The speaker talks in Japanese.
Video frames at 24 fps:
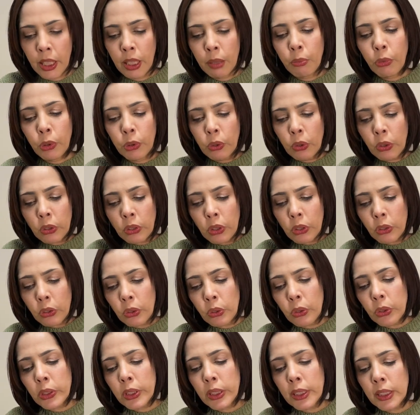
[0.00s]
もうどの
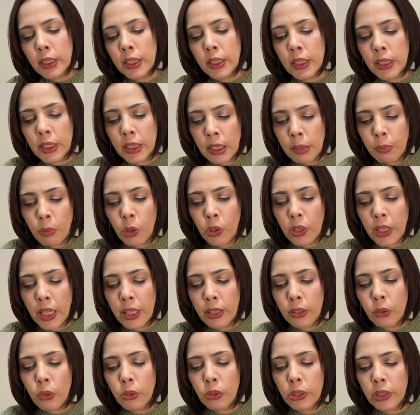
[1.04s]
投資にしても
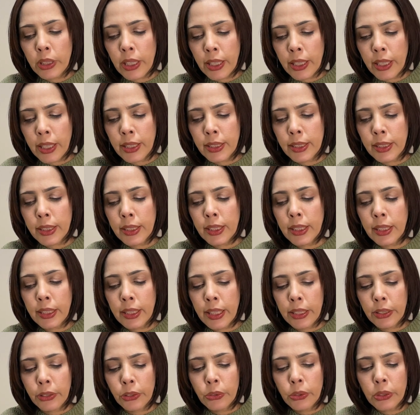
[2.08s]
韓国から資金
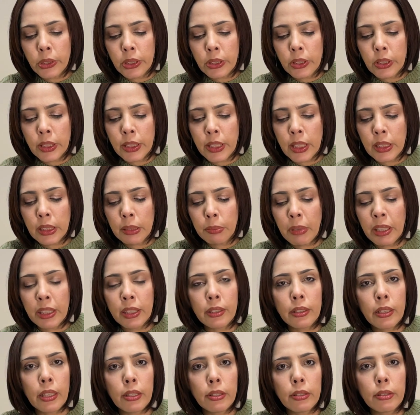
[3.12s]
が流出してしまっ
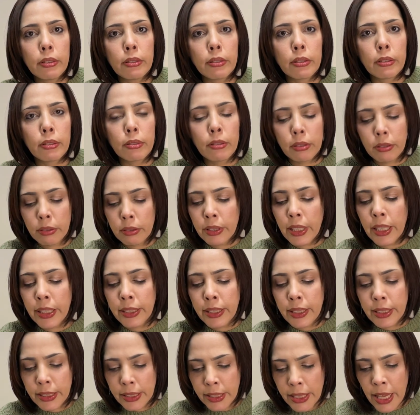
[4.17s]
ているということなん
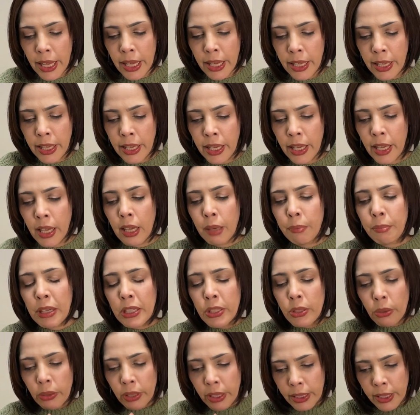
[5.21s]
ですね。まあ、
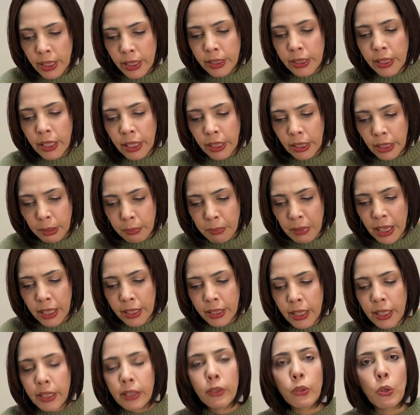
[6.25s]
それだけ今
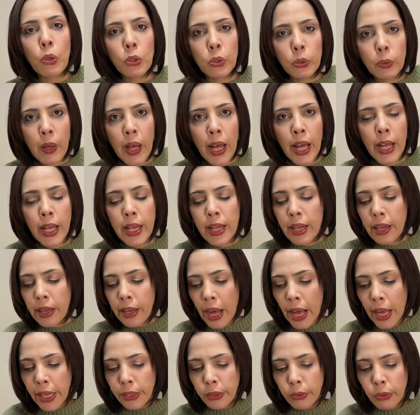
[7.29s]
韓国は
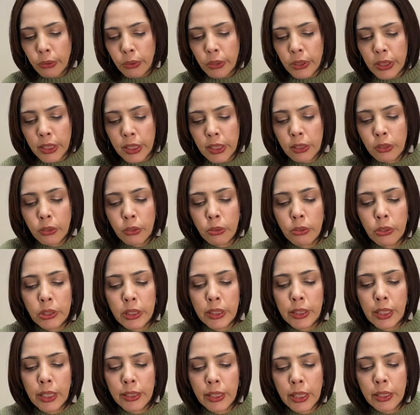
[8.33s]
外国人投
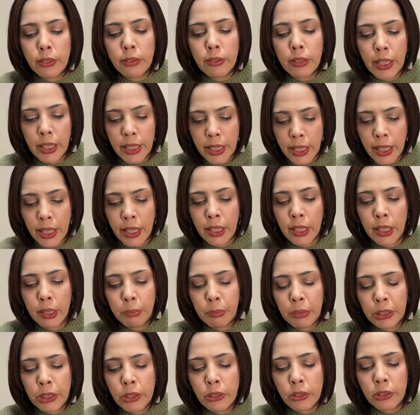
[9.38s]
資家などから
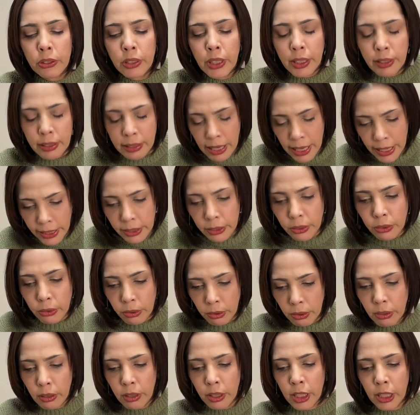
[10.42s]
魅力がない
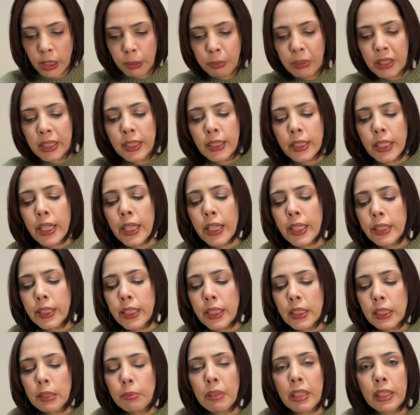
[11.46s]
と見捨てられて
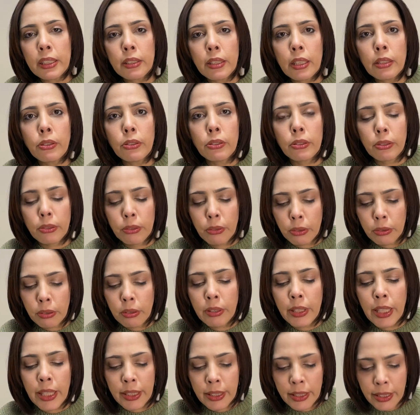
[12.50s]
しまったということ
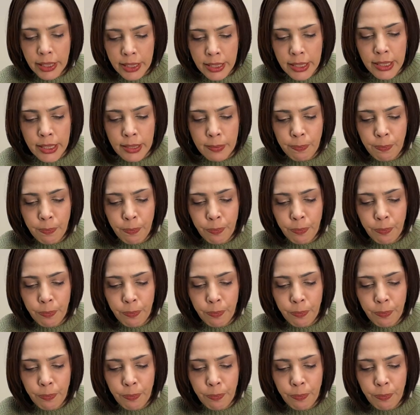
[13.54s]
なんです。